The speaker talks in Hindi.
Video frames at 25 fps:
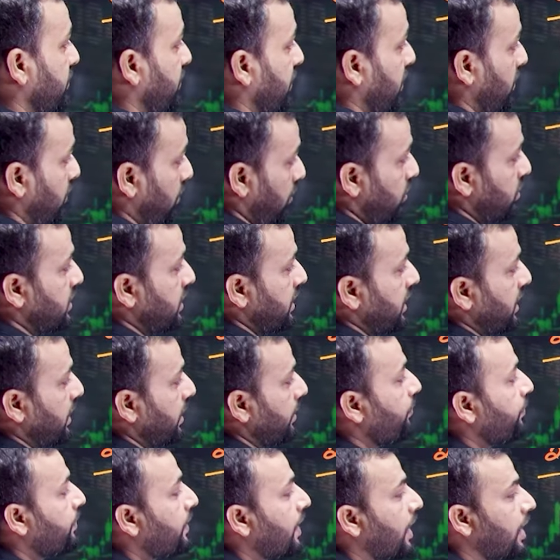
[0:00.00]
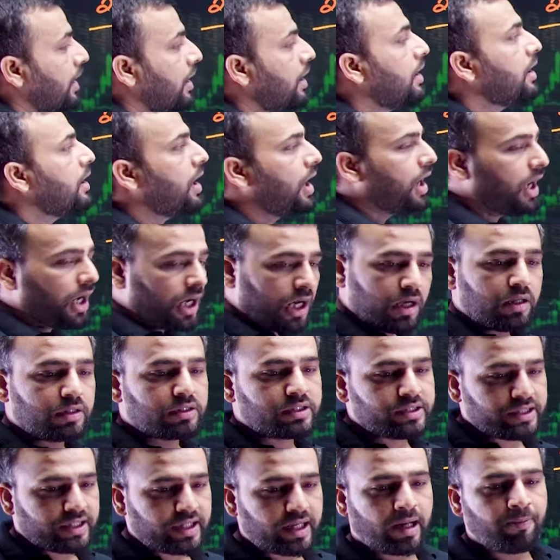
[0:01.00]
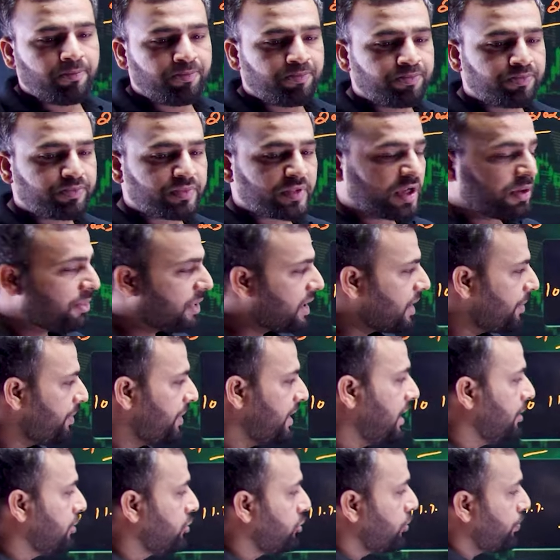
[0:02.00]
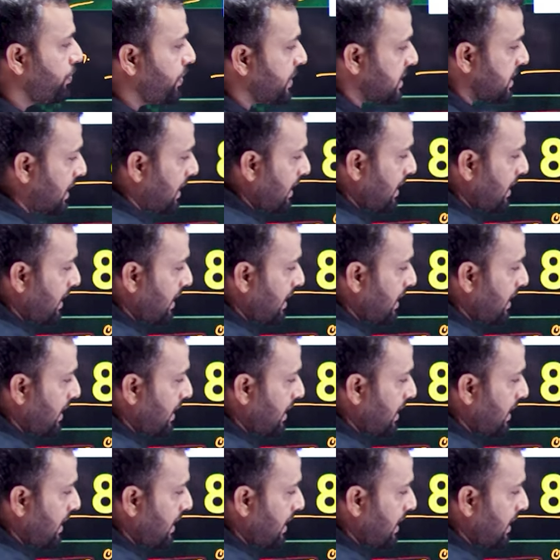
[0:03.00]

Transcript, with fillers: पे क्लोज करें ठीक है बट अभी नहीं तो पिछले